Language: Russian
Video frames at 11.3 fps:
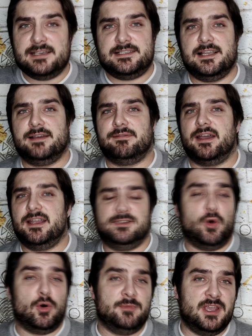если
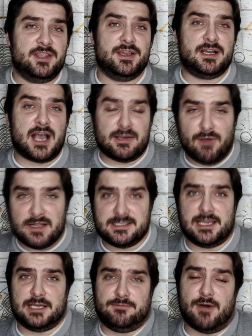говорить о мнении
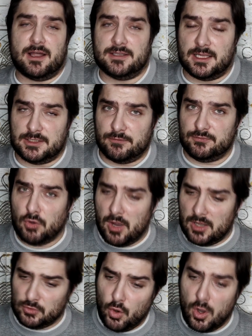хорватских фанатов, то
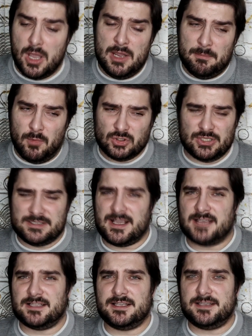оно, можно
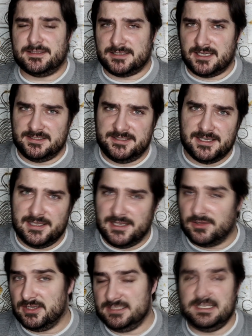сказать,
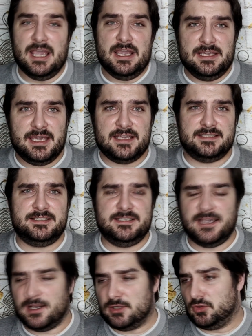разделилось. Есть
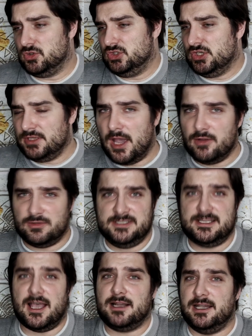те, кто считают
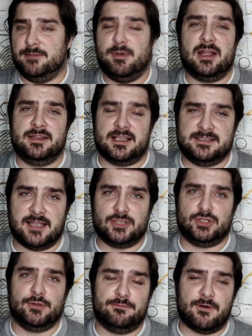Загреб
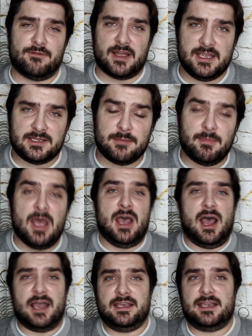однозначным фаворитом,
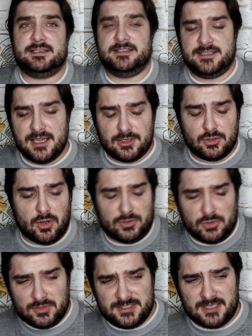а есть те, кто
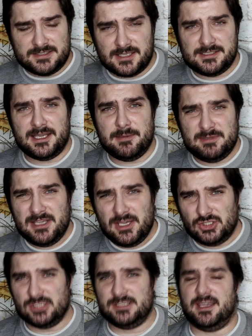относятся
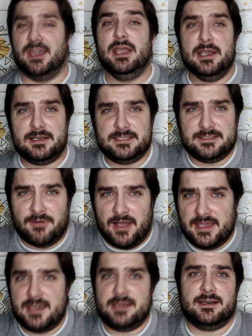скептически к
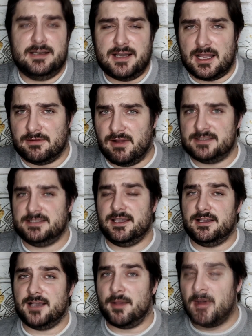своей
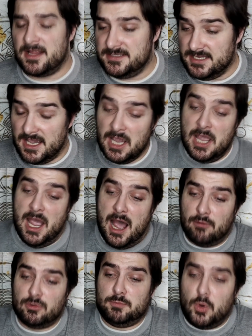хорватской команде.
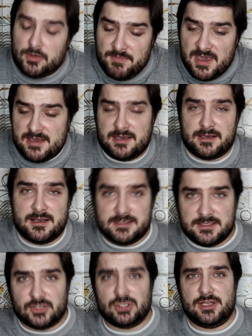А вот букмекеры, к
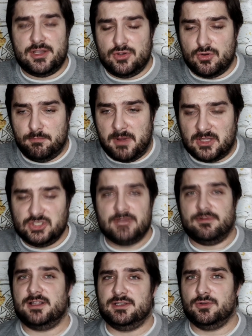сожалению, почти
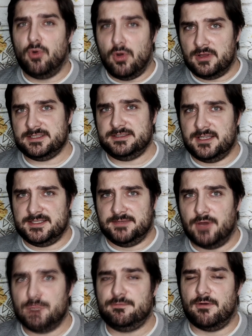в один голос
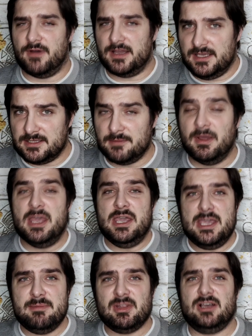называют фаворитом
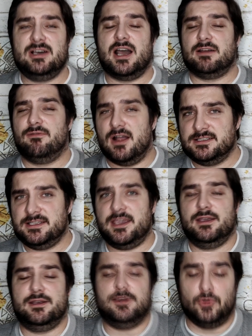именно
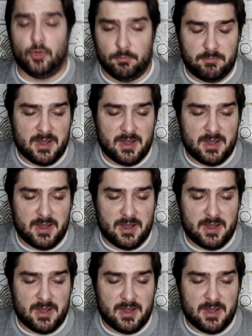хорватский клуб.